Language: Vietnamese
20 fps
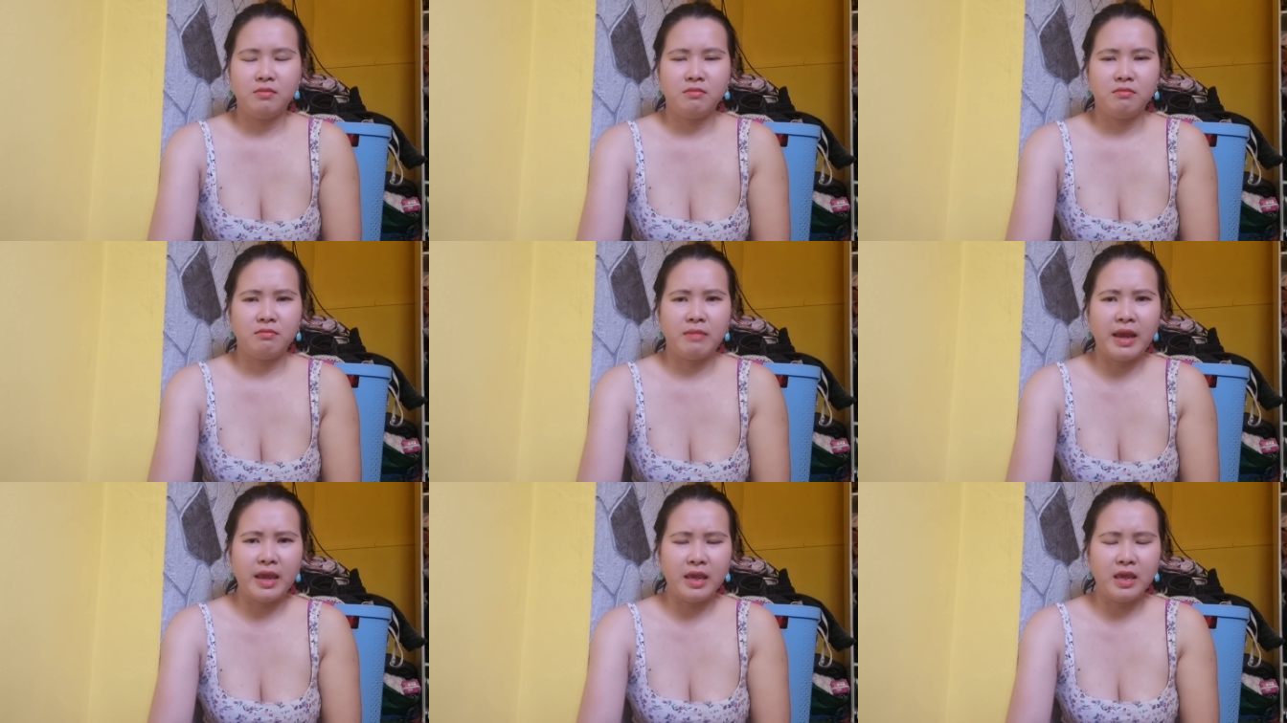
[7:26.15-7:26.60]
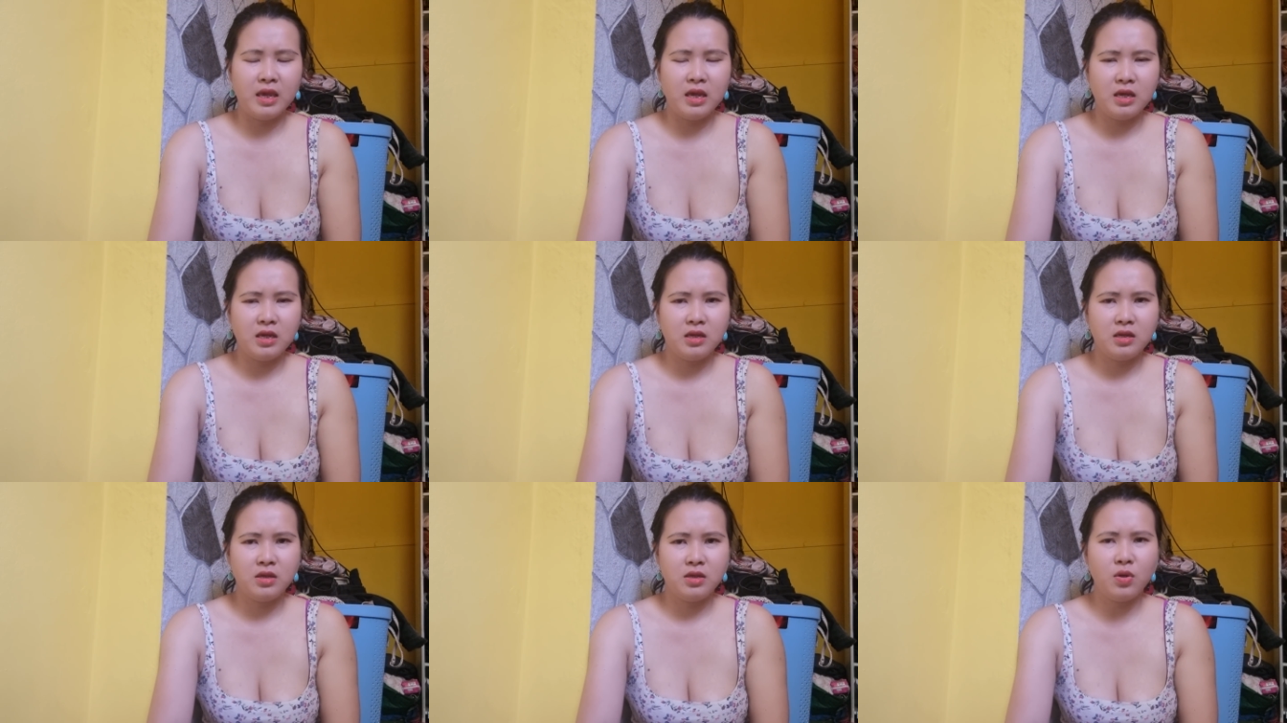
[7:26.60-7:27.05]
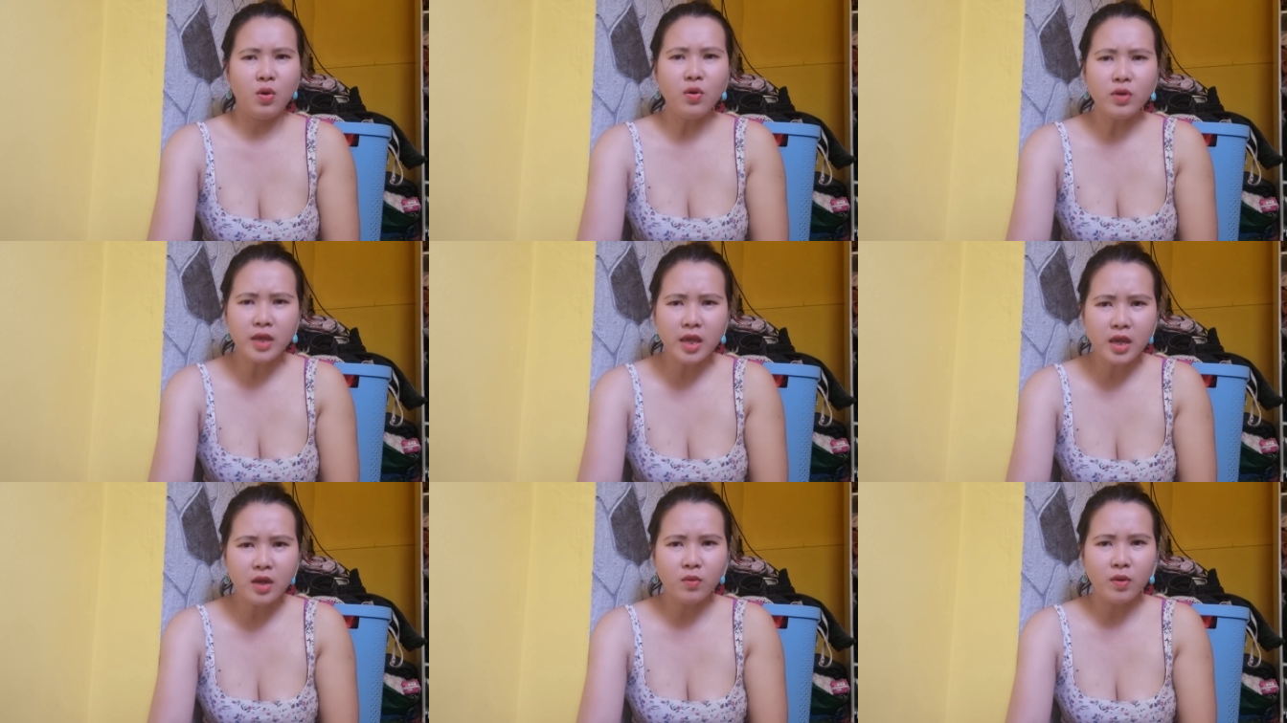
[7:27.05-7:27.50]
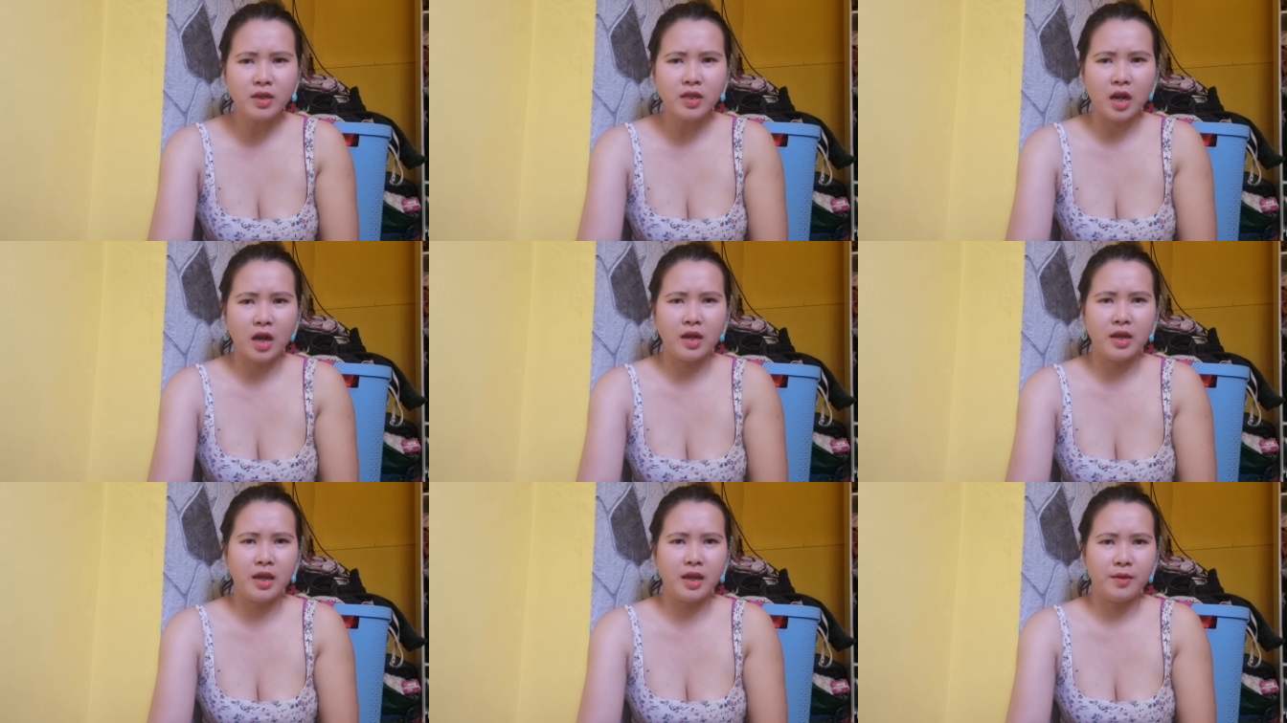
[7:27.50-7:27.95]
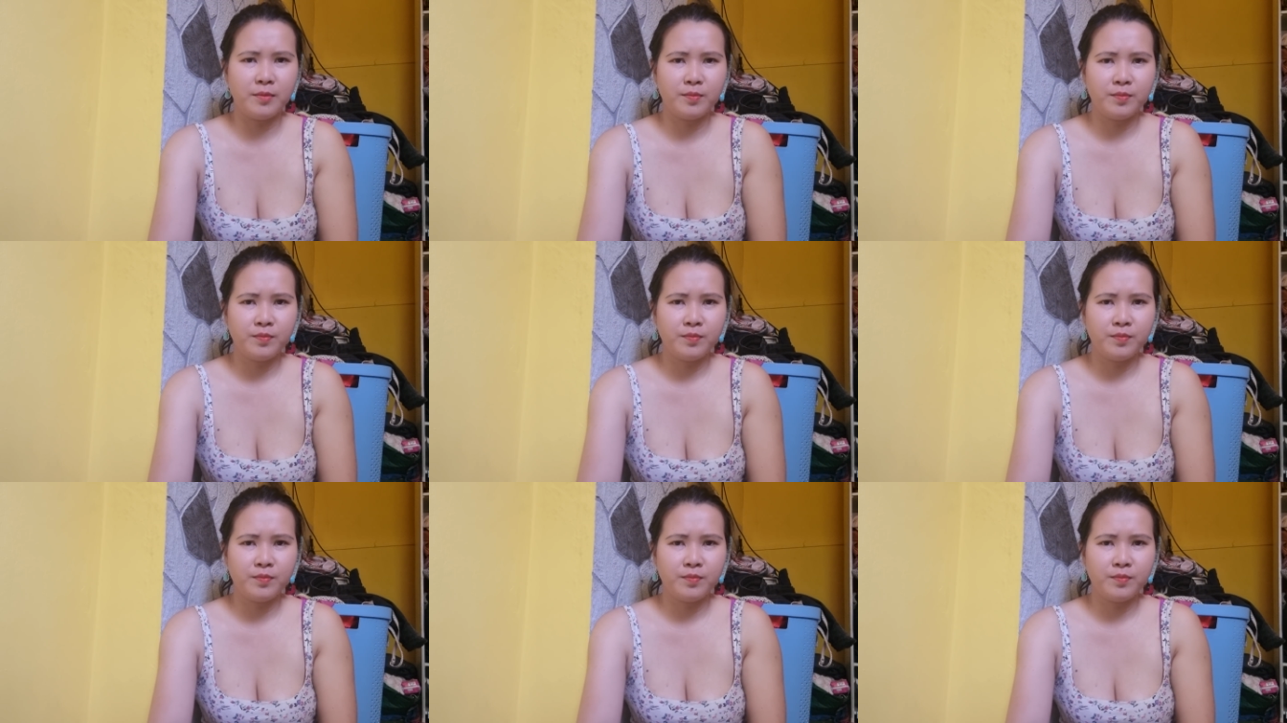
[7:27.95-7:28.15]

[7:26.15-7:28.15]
mày á vô duyên quá trời à